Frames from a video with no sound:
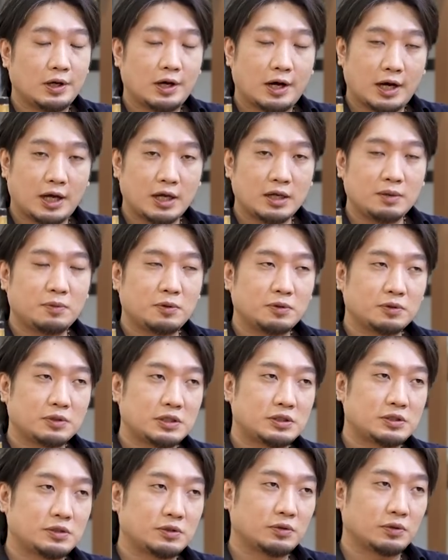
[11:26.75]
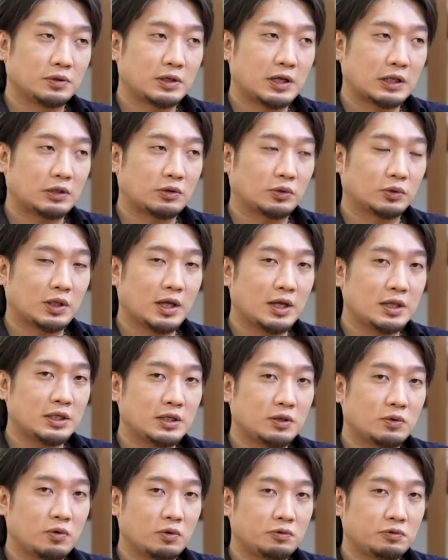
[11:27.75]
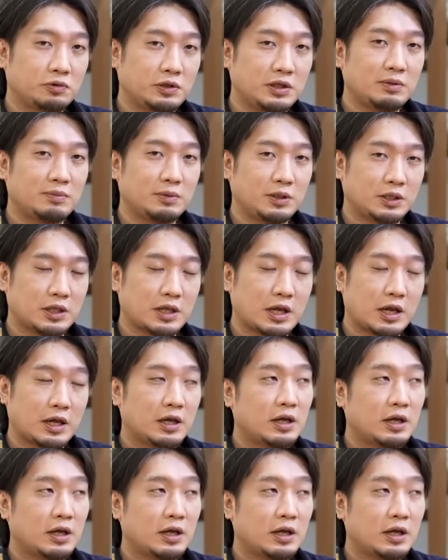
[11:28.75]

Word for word: ハイボールにするとね途端にこうクリーミー